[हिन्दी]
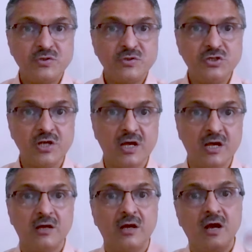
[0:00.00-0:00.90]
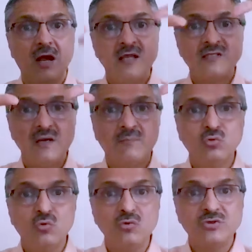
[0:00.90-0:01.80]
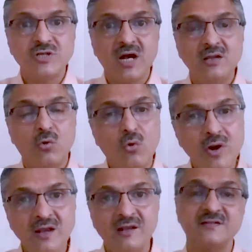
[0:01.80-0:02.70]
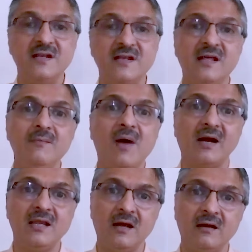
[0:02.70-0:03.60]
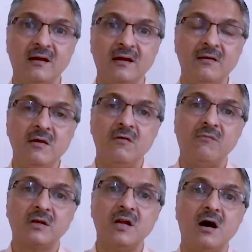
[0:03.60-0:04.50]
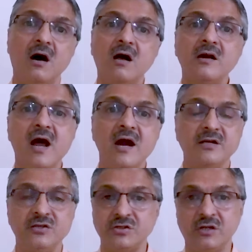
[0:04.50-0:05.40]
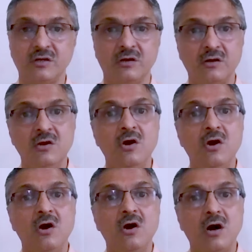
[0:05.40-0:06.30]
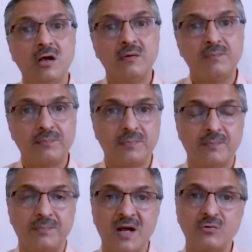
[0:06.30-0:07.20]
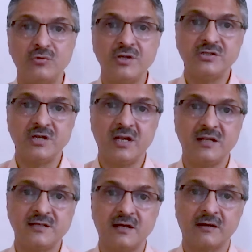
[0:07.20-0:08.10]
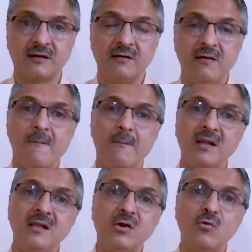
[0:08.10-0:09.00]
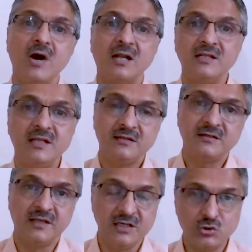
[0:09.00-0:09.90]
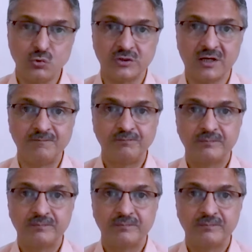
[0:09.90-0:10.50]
चीज है ऐसे अब तो शायद होर्डिंग लगनी ही बाकी है वरना हर डायटिशियन हर प्राकृतिक चिकित्सक मेहंदे को गाली देने से नहीं चूकता